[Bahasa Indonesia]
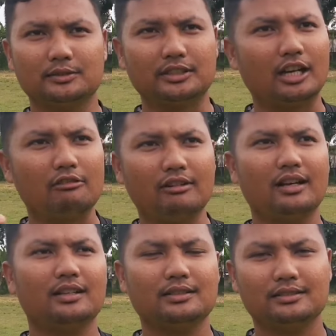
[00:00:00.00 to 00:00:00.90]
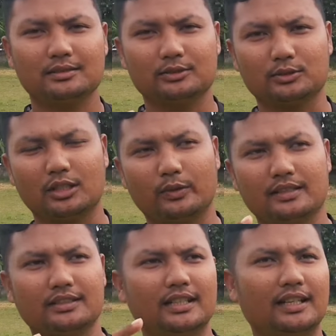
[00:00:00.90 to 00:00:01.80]
Jawa,
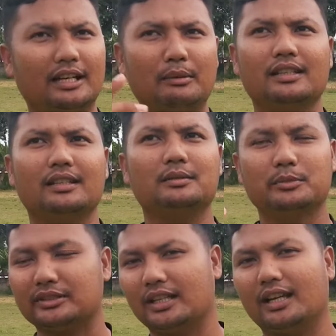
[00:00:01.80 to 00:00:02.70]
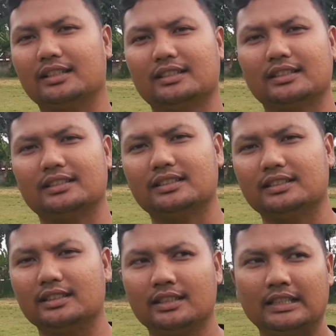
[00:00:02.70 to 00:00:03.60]
Sulawesi dan Kalimantan bisa hadir di
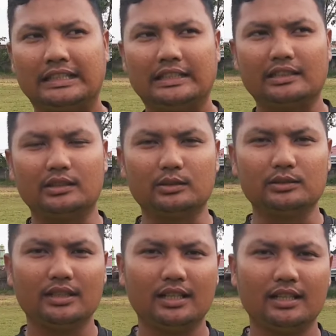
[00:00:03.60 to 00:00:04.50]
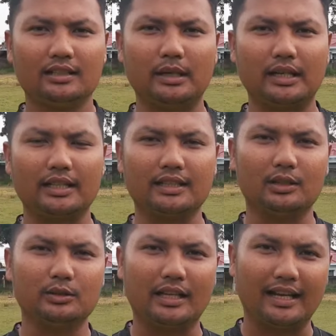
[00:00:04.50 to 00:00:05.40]
sini. Tentunya makin
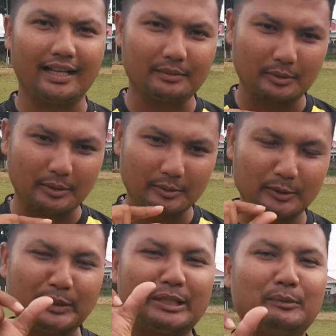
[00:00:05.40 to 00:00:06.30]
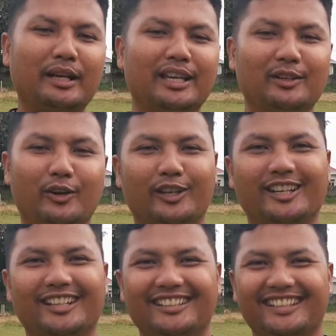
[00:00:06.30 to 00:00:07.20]
tahun akan dibikin makin hot.
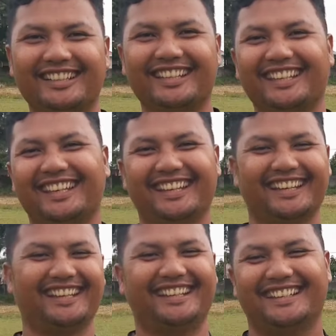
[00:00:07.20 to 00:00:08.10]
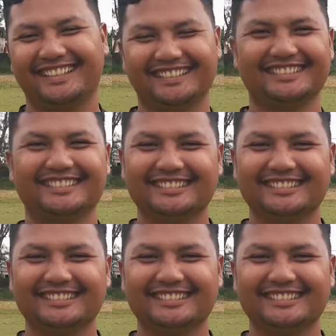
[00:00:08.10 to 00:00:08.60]
Ais, mantap.